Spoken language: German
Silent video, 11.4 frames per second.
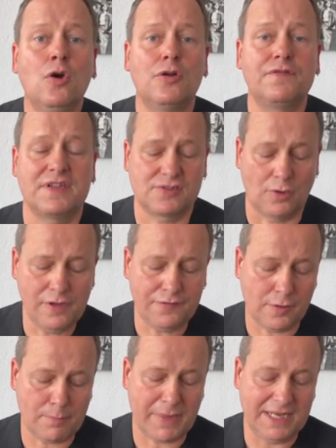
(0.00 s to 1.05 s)
und was soll
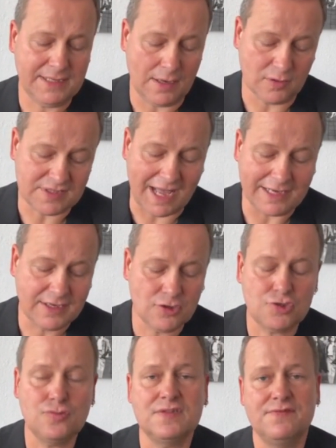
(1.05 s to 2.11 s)
von Berlin aus
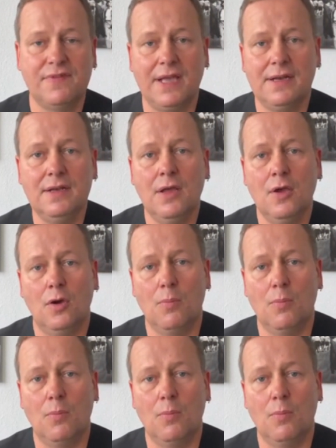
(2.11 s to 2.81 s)
angestoßen werden,